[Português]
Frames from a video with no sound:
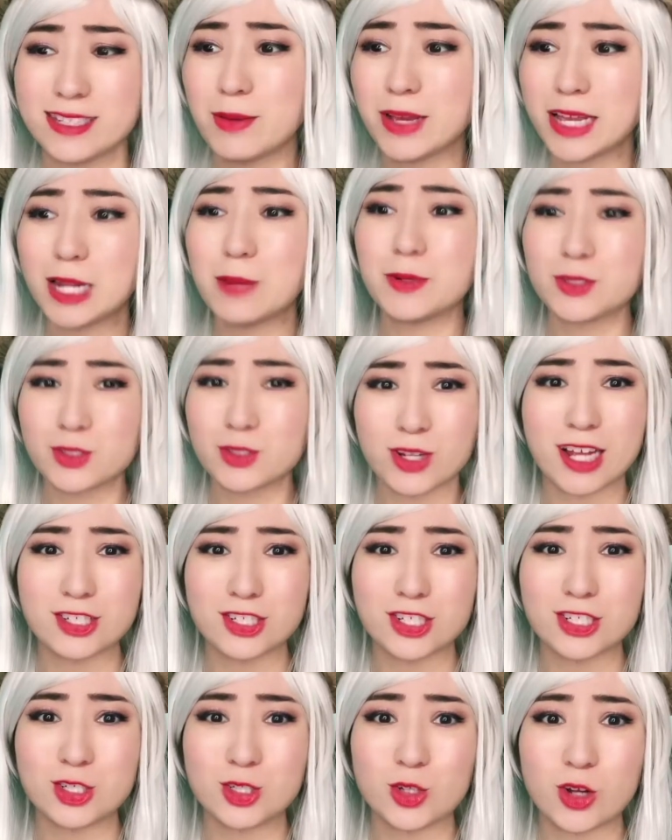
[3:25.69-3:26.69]
Sabe aquele
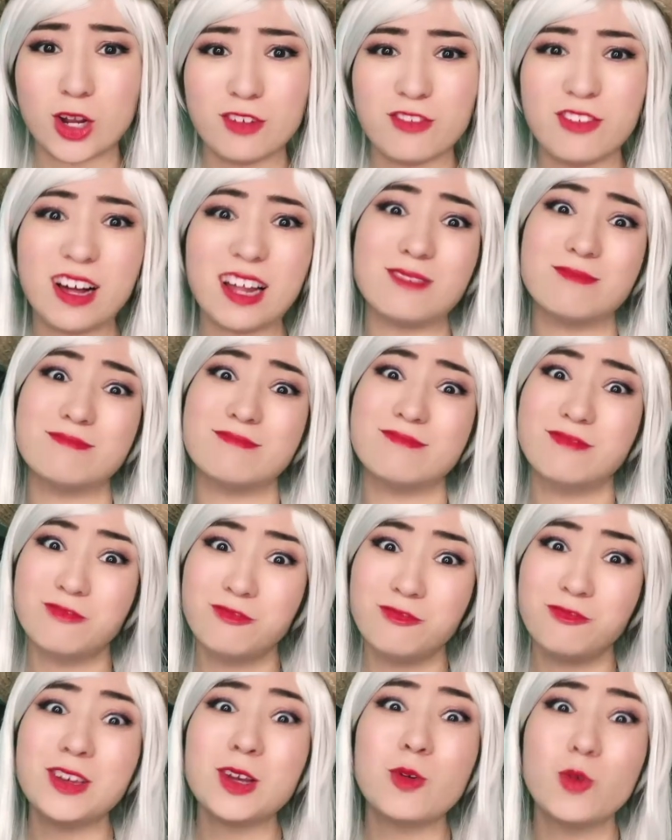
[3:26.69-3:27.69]
personagem que a gente olha e fala
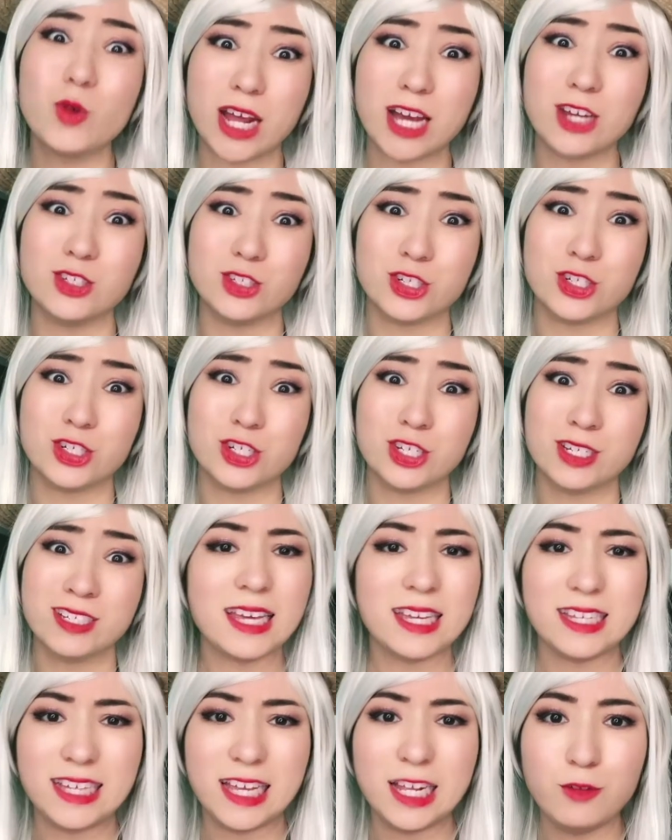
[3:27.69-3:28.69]
figurante?
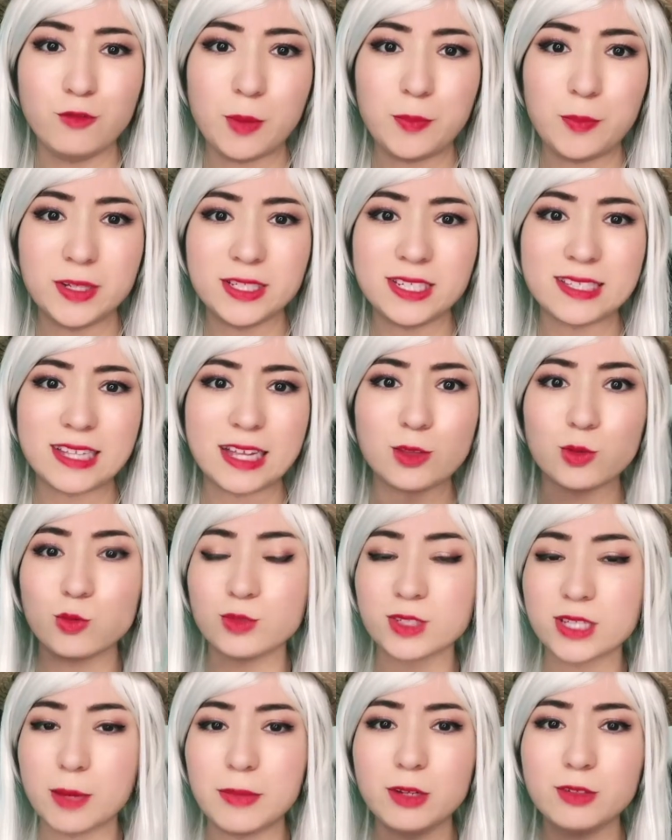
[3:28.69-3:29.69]
E ele foi apresentado
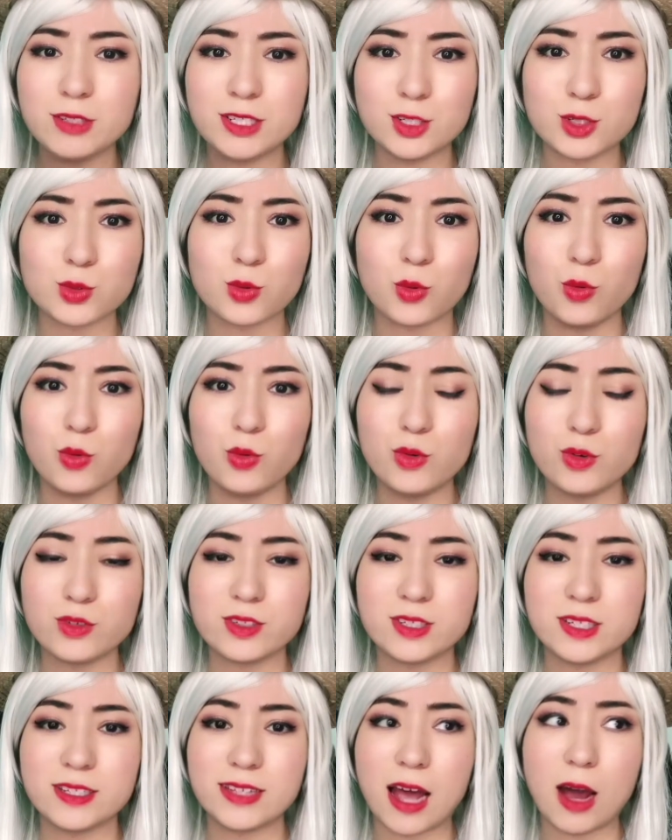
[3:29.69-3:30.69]
com os cabelos
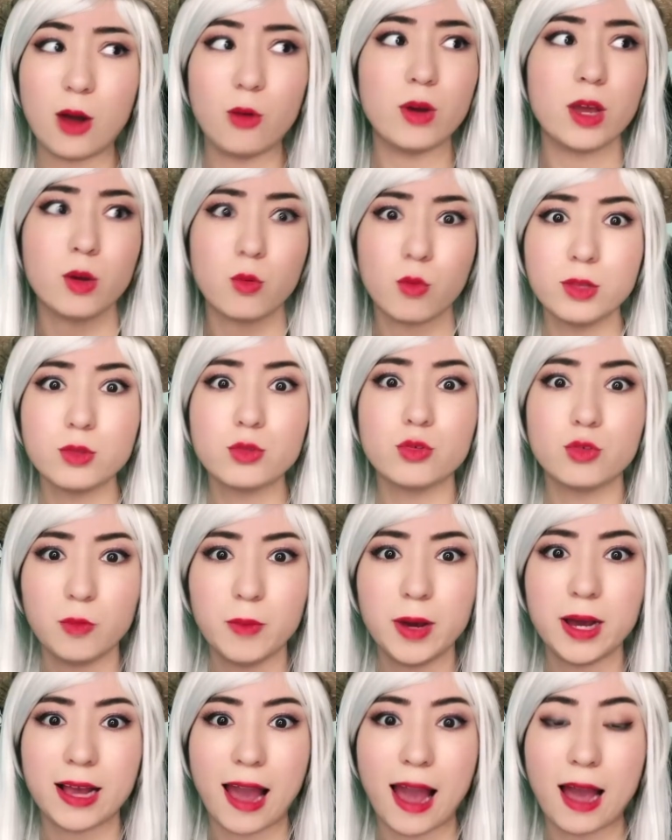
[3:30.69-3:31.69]
escuros e tal, enquanto
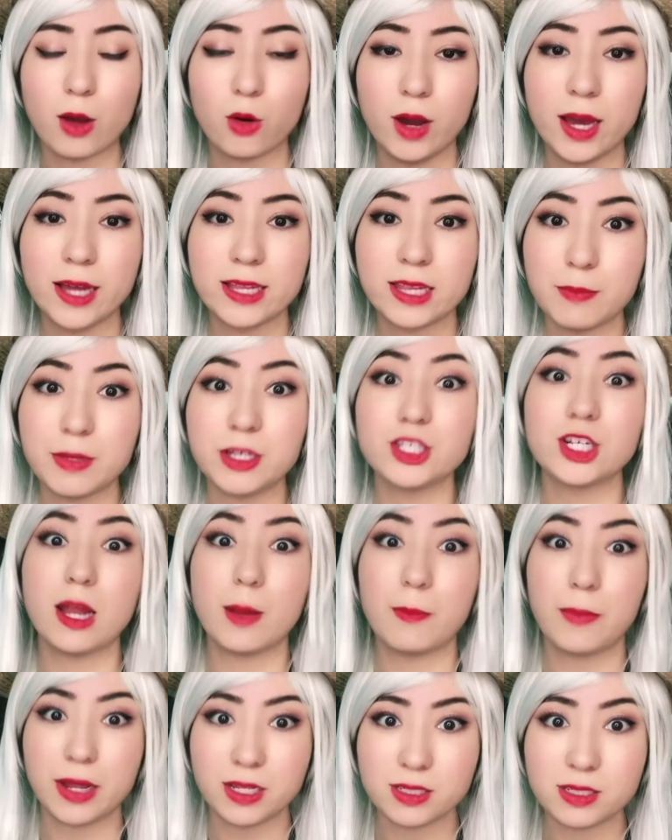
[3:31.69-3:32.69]
no mangá, corretamente,
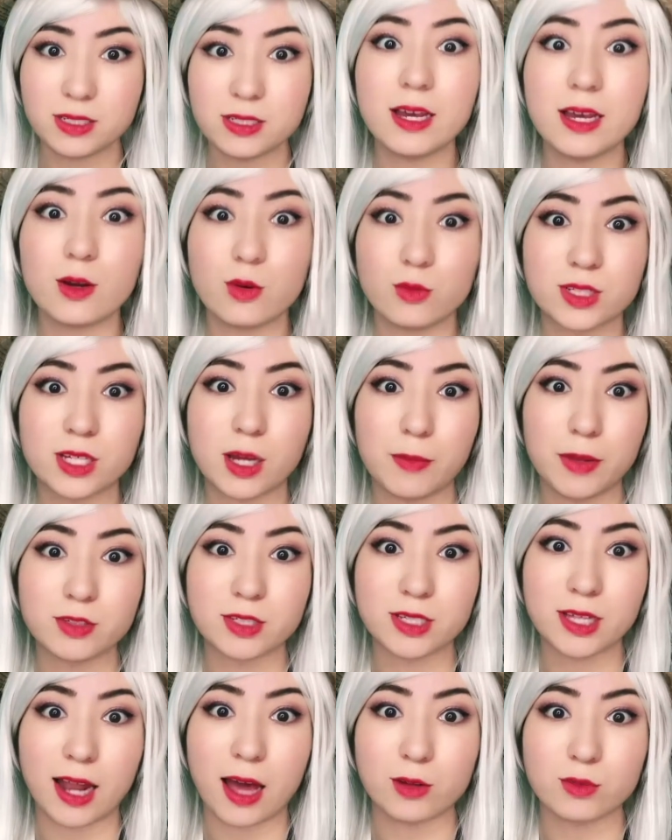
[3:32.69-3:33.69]
ele aparecia com os
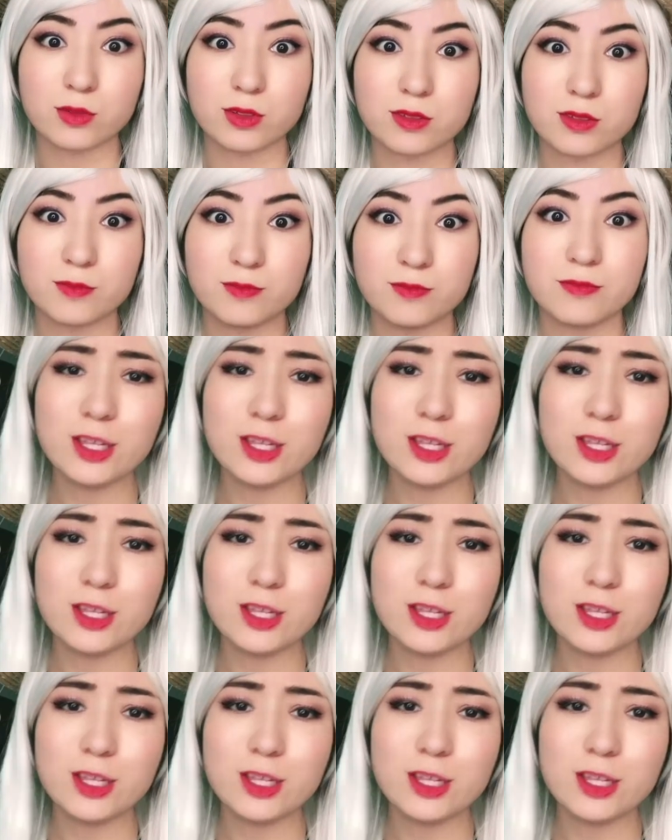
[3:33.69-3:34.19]
cabelos claros.